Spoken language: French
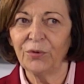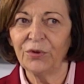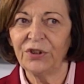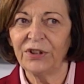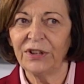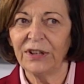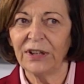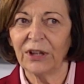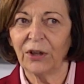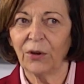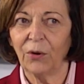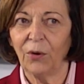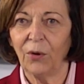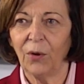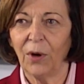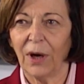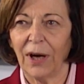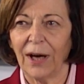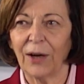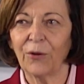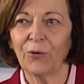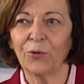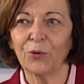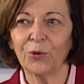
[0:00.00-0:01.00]
dire euh,
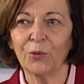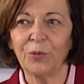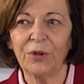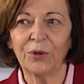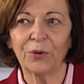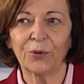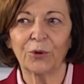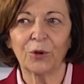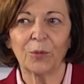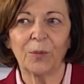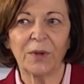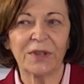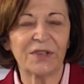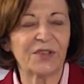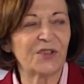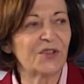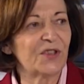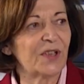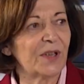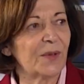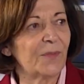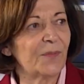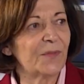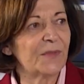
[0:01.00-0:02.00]
à conduite
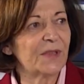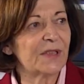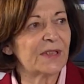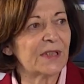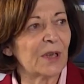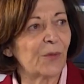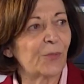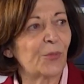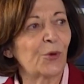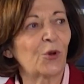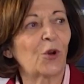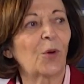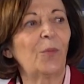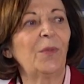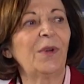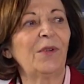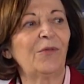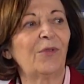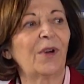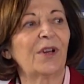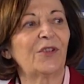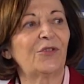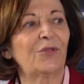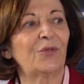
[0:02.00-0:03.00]
automatisée. C'est un peu comme les
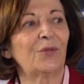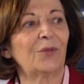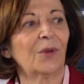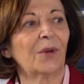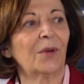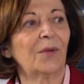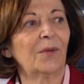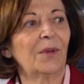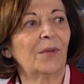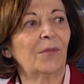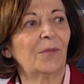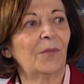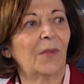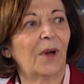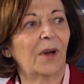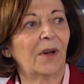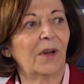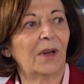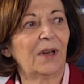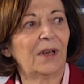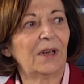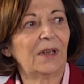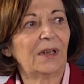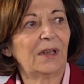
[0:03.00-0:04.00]
voitures. Alors
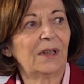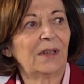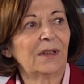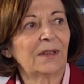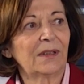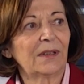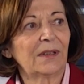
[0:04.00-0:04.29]
on dit à conduite